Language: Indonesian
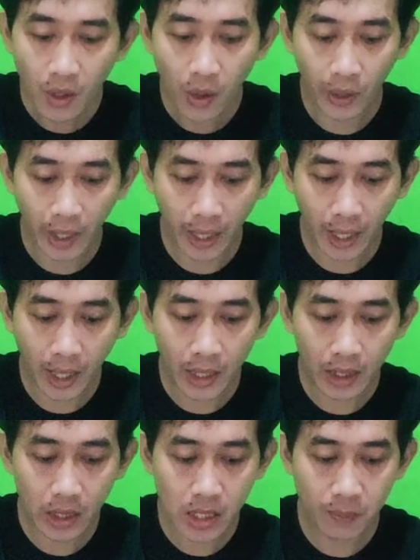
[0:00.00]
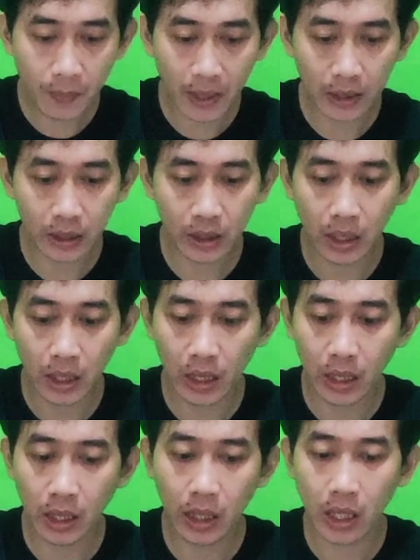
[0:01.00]
oke ini seperti
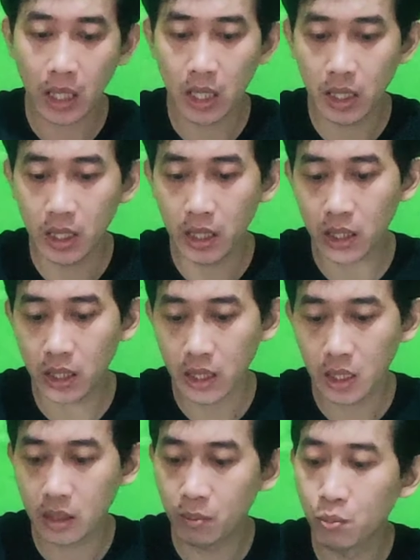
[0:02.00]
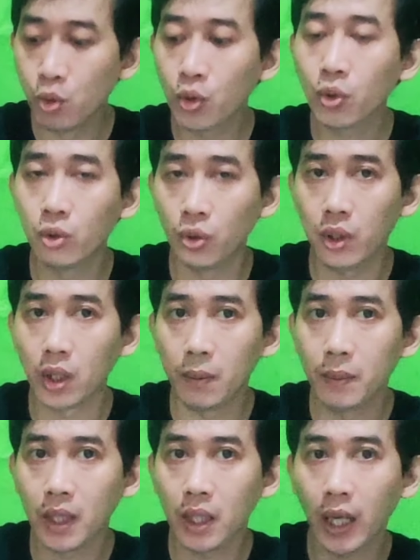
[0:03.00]
uh, buku
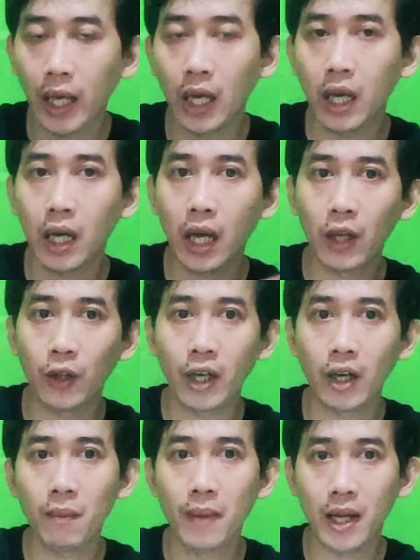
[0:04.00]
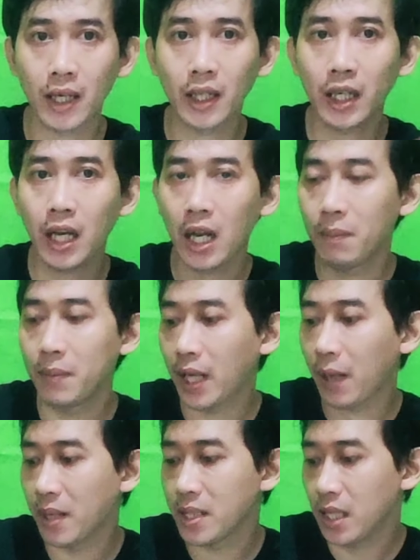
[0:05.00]
lebih kayak kalau yang kemarin kan lebih
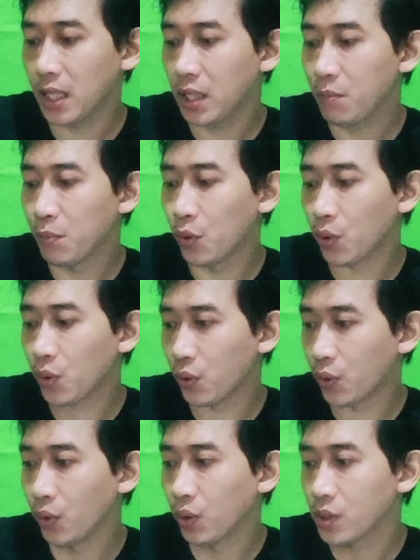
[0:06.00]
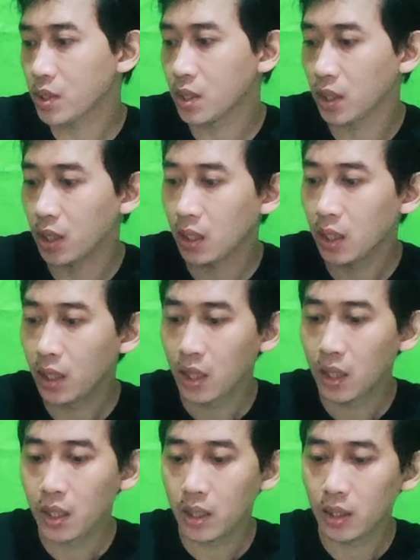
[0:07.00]
kayak majalah ini buku sih
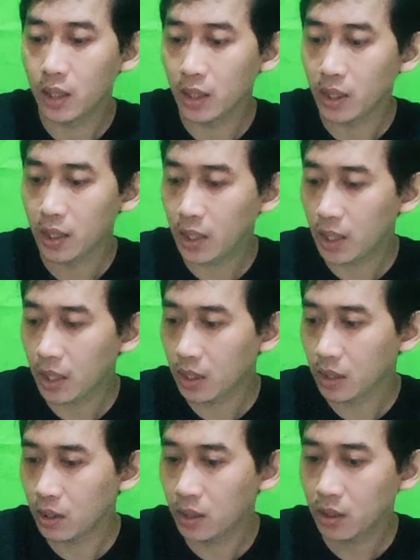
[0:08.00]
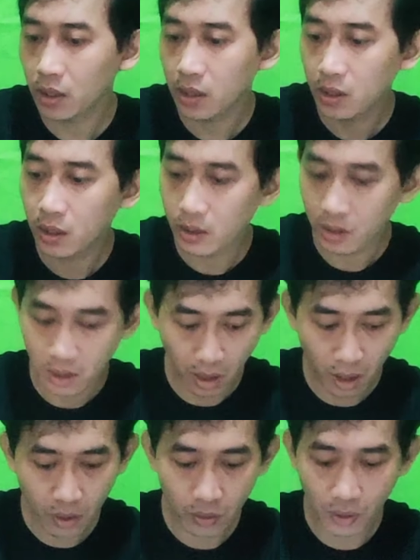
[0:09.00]
dan ini
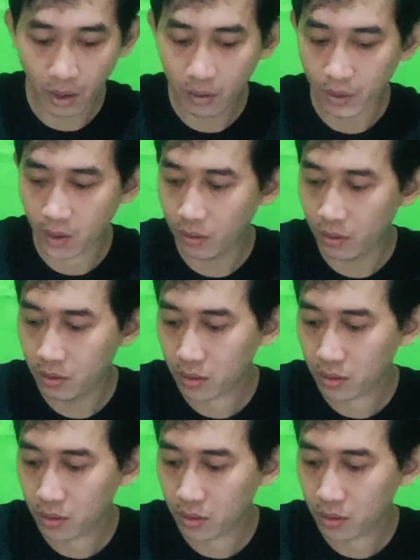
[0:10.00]
oh oh, oh.